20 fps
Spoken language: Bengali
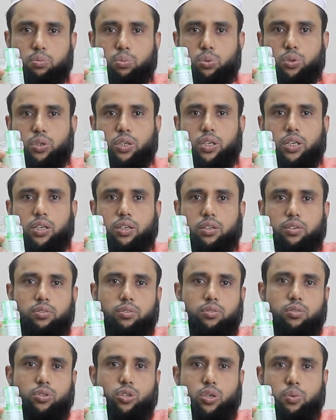বুকে
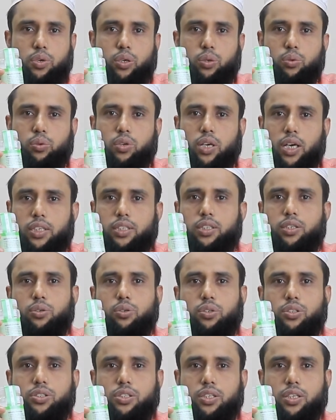জমানো কাশি
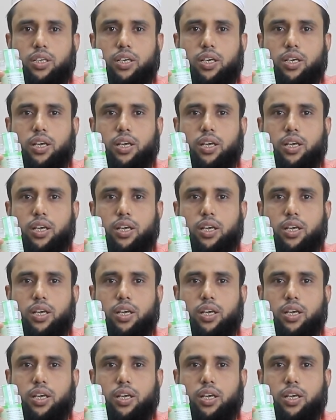রয়েছে